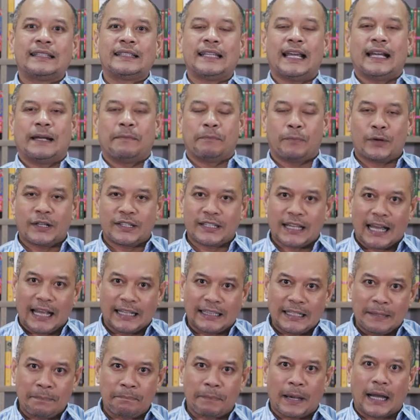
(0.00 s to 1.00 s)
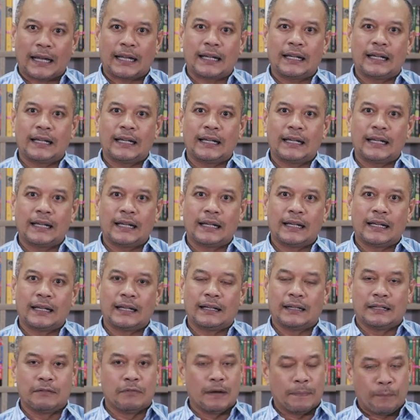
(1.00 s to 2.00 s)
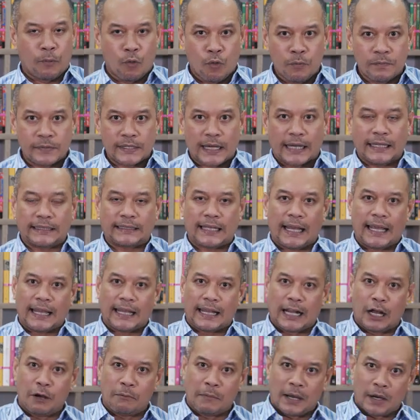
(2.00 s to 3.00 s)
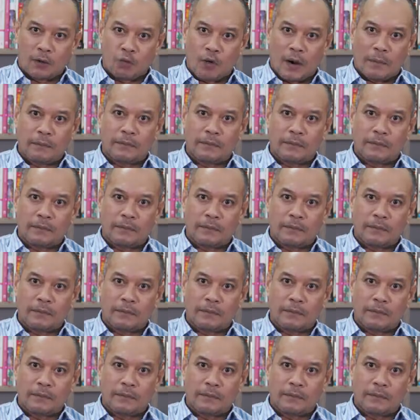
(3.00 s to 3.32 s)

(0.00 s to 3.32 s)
เช่นประชาธิปัตย์หรือว่าภูมิใจไทยเข้ามาร่